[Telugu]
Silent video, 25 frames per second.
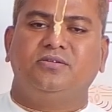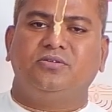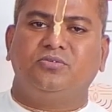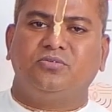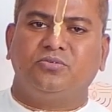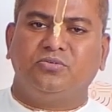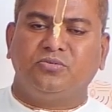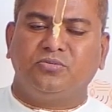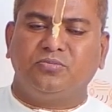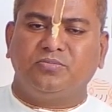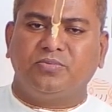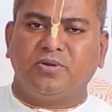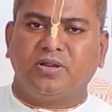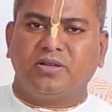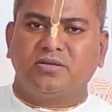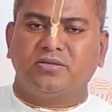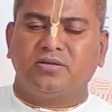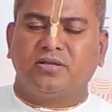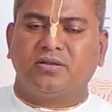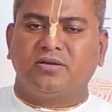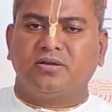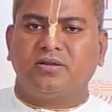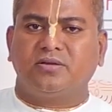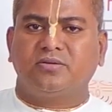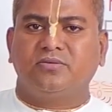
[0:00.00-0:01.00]
యూట్యూబ్
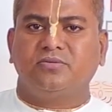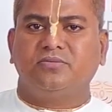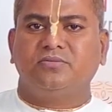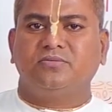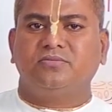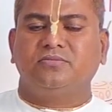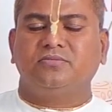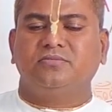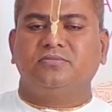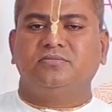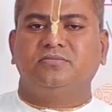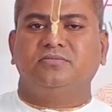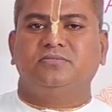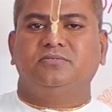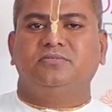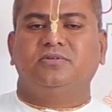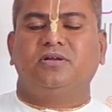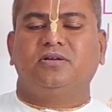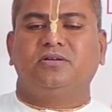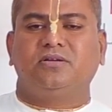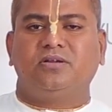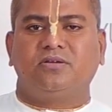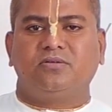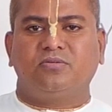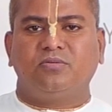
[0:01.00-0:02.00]
ప్రేక్షకులకు
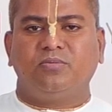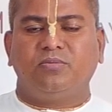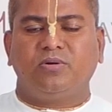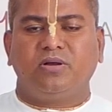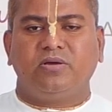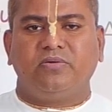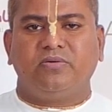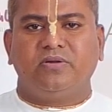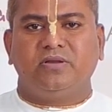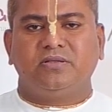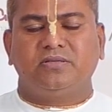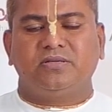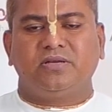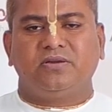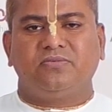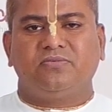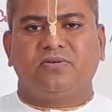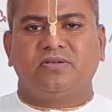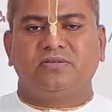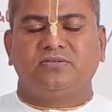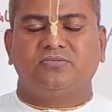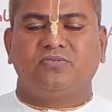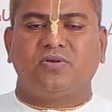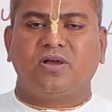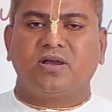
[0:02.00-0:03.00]
డాక్టర్ గుమ్మడవెల్లి
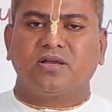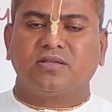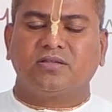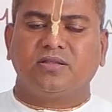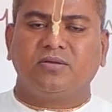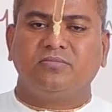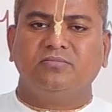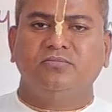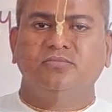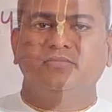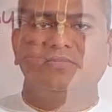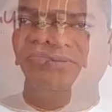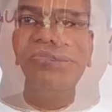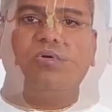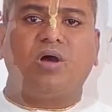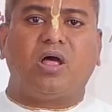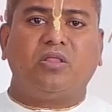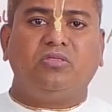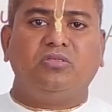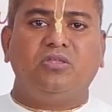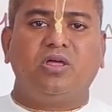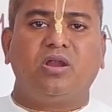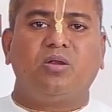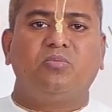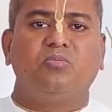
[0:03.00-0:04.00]
శ్రీనివాస్ స్వాగతం
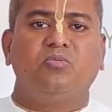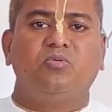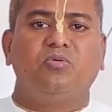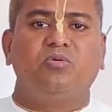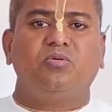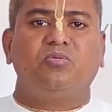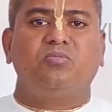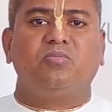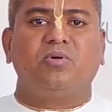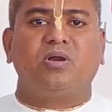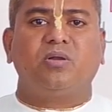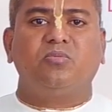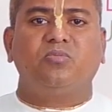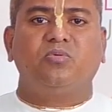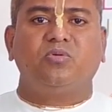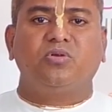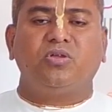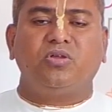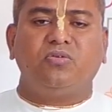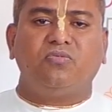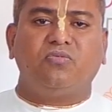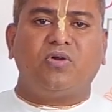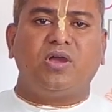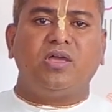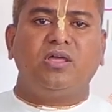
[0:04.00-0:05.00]
అందరము మనము
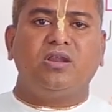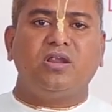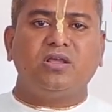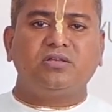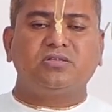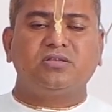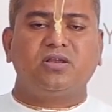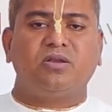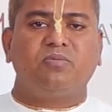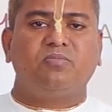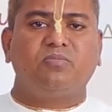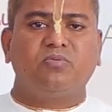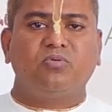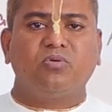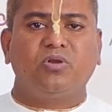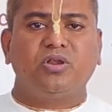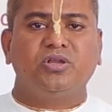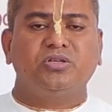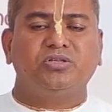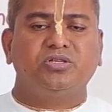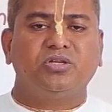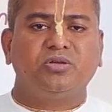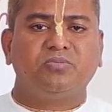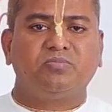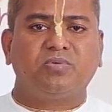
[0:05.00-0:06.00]
ఈ వైరస్ల
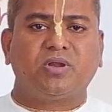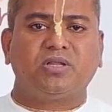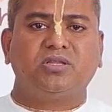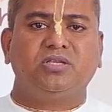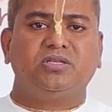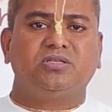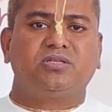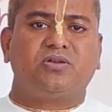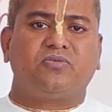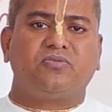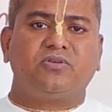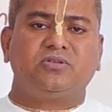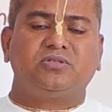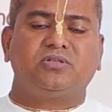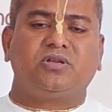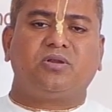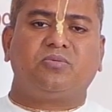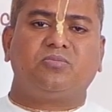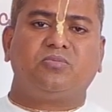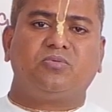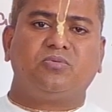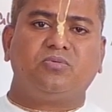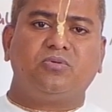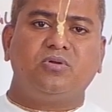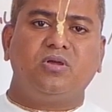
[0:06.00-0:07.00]
గురించి ప్రతి
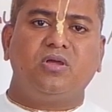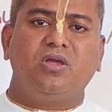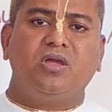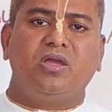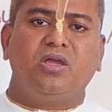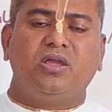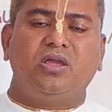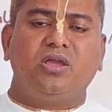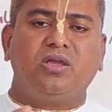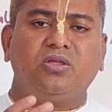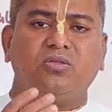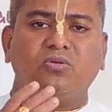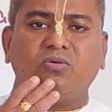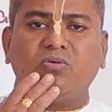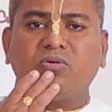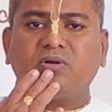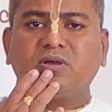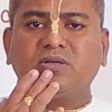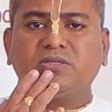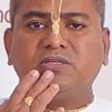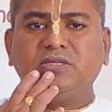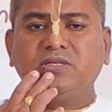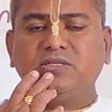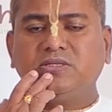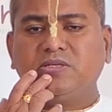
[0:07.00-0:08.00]
సంవత్సరము ఏదో
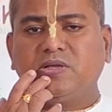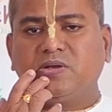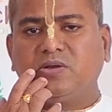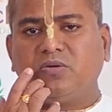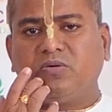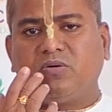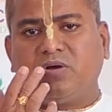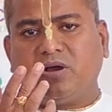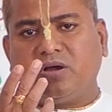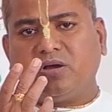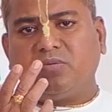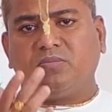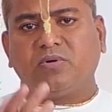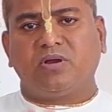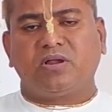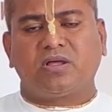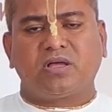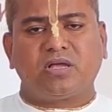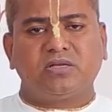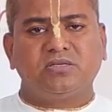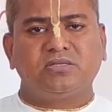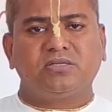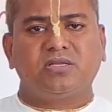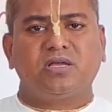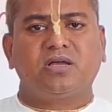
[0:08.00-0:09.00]
ఒక సీజన్లో అంటే మనం
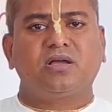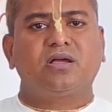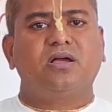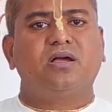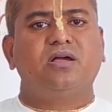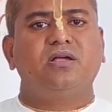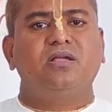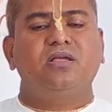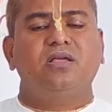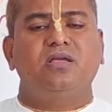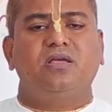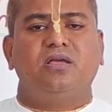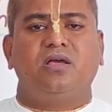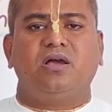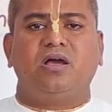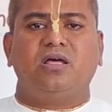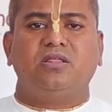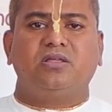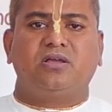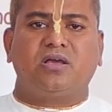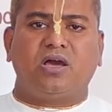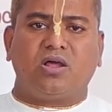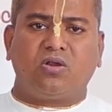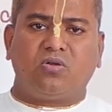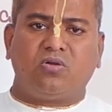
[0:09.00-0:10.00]
ఖచ్చితంగా
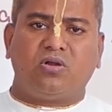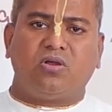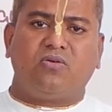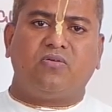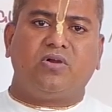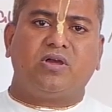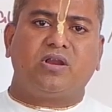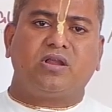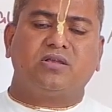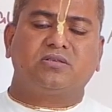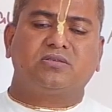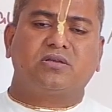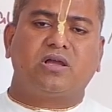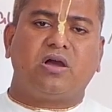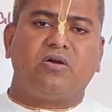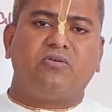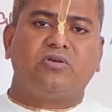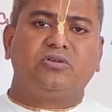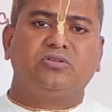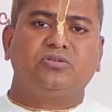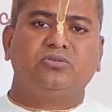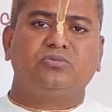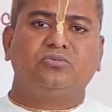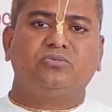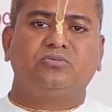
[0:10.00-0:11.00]
అది కరోనా వైరస్
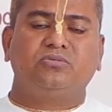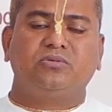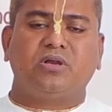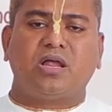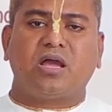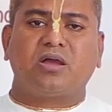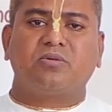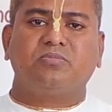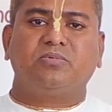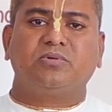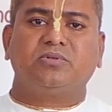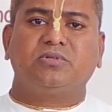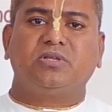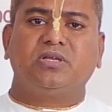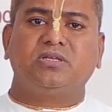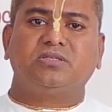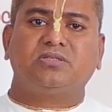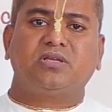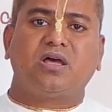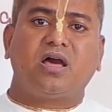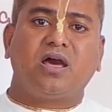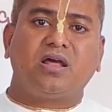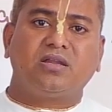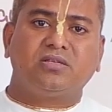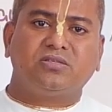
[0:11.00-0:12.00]
కావచ్చు లేకపోతే
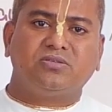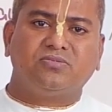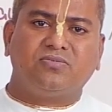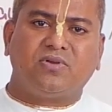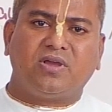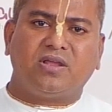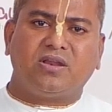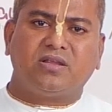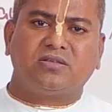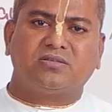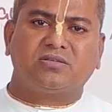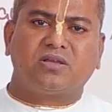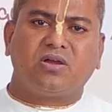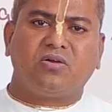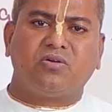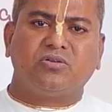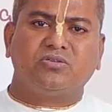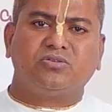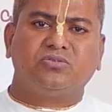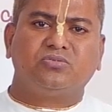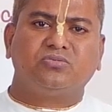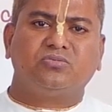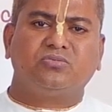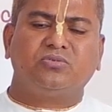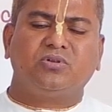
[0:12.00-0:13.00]
సార్స్ వైరస్
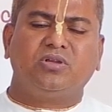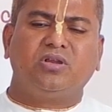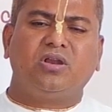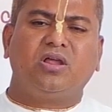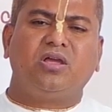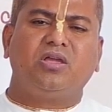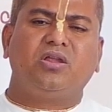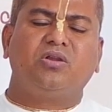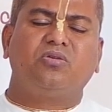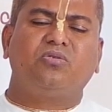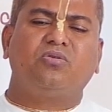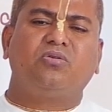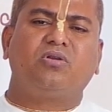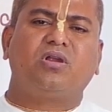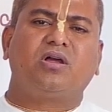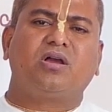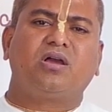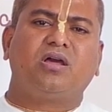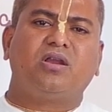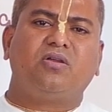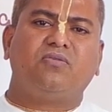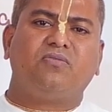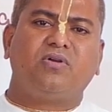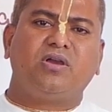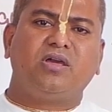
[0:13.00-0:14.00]
కావచ్చు ఇలా ఎన్నో
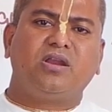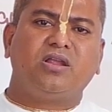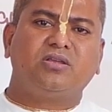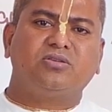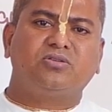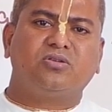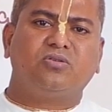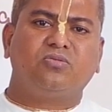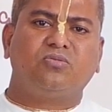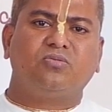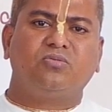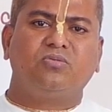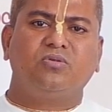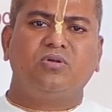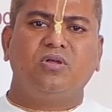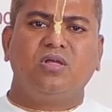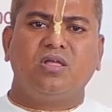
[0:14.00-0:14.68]
రకాల వైరస్లు